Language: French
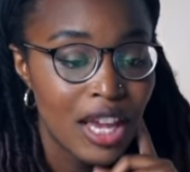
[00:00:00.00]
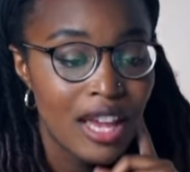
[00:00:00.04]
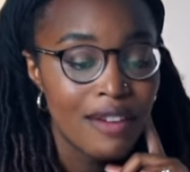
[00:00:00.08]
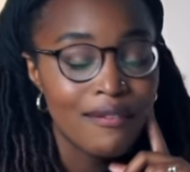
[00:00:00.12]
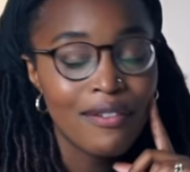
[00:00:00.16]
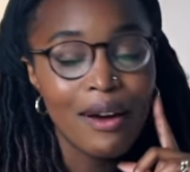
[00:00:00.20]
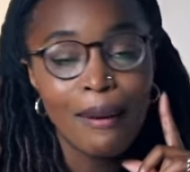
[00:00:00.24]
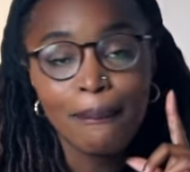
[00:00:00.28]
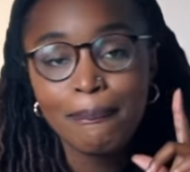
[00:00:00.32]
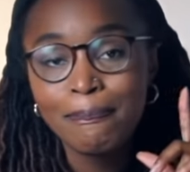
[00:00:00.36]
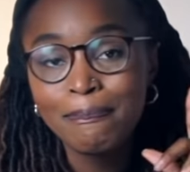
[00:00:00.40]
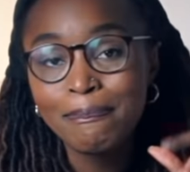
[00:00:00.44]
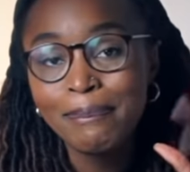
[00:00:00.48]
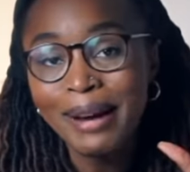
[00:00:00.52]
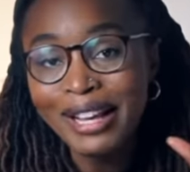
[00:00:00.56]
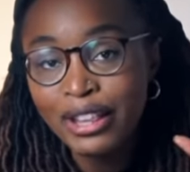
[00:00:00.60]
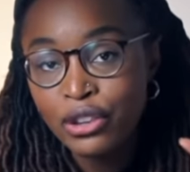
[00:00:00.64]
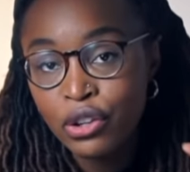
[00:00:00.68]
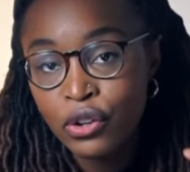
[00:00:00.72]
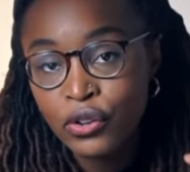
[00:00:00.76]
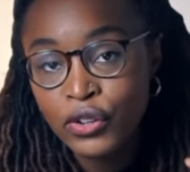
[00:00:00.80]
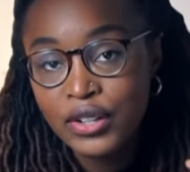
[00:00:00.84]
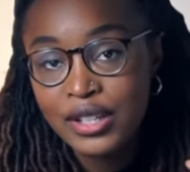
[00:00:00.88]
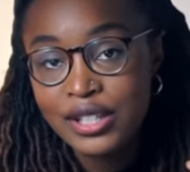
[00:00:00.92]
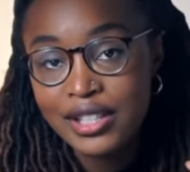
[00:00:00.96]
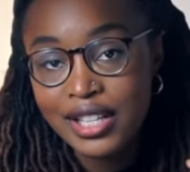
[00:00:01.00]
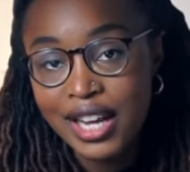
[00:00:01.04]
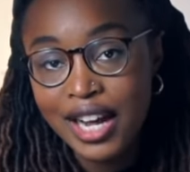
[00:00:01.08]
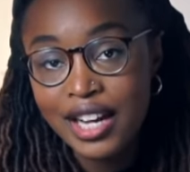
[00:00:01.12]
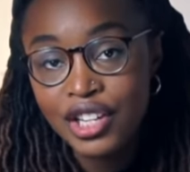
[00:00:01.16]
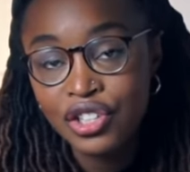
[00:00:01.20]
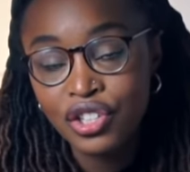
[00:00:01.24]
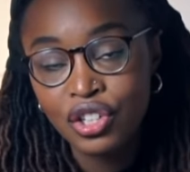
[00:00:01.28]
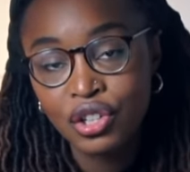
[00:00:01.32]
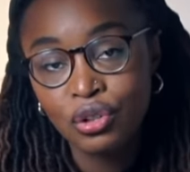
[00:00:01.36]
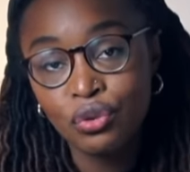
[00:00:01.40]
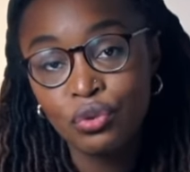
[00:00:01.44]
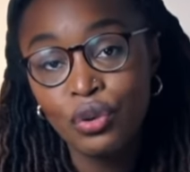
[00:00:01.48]
enfin pas tant que ça,
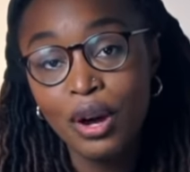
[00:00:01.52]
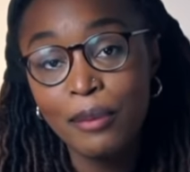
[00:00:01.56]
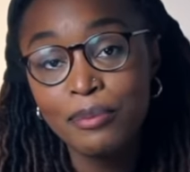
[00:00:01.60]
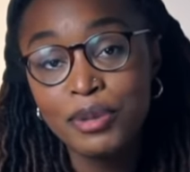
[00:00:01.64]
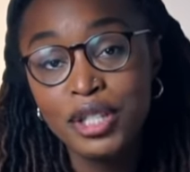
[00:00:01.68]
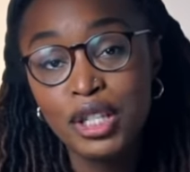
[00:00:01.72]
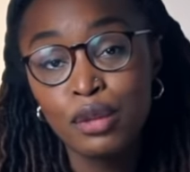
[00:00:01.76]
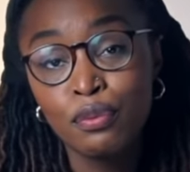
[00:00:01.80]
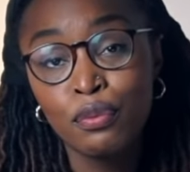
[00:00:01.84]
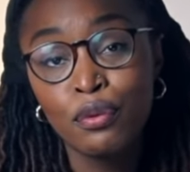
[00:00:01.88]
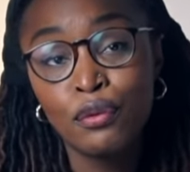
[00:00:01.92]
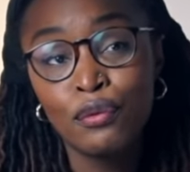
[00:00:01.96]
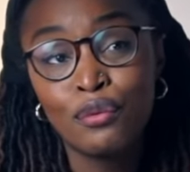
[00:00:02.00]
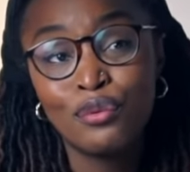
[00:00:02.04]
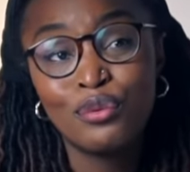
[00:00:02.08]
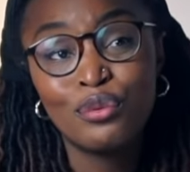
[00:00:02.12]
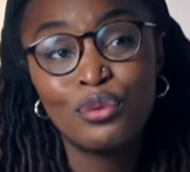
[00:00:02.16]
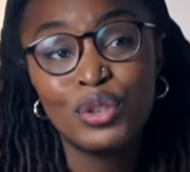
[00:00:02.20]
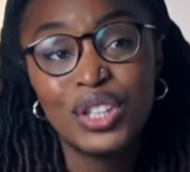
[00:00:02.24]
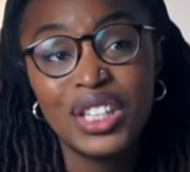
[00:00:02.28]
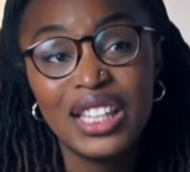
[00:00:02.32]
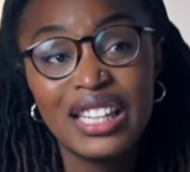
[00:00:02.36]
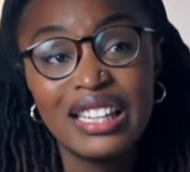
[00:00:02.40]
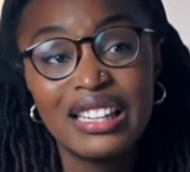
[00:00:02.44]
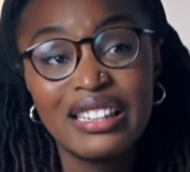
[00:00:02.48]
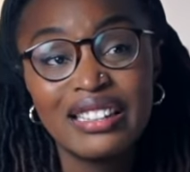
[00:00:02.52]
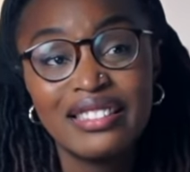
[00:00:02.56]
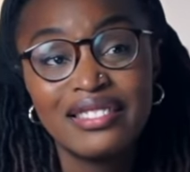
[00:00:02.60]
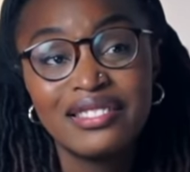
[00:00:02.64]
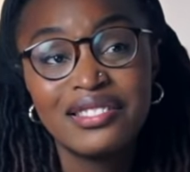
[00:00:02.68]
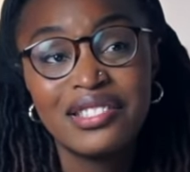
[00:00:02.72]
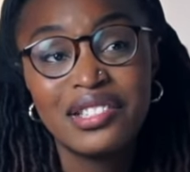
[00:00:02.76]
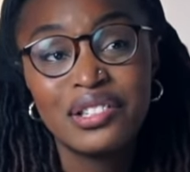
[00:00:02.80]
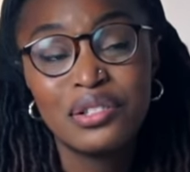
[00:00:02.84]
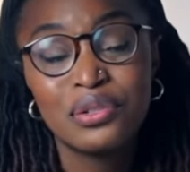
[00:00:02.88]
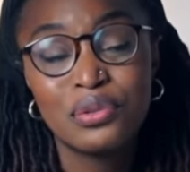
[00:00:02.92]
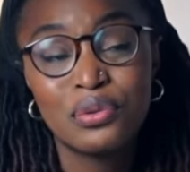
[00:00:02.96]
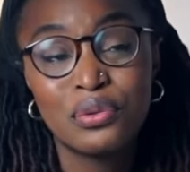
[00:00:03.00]
j'ai dû un petit peu fouiller
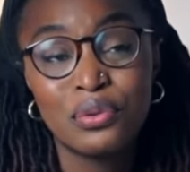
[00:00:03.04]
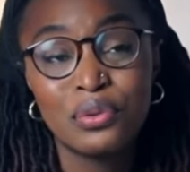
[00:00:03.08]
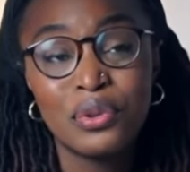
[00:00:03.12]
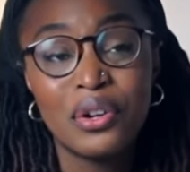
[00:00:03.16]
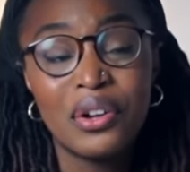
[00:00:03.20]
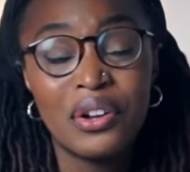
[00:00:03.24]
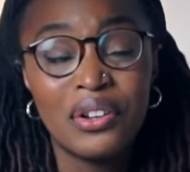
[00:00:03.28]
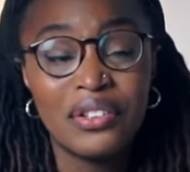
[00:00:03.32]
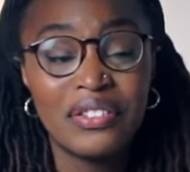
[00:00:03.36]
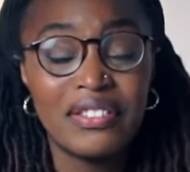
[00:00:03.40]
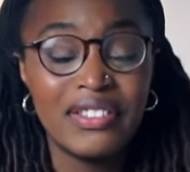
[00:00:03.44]
sur euh,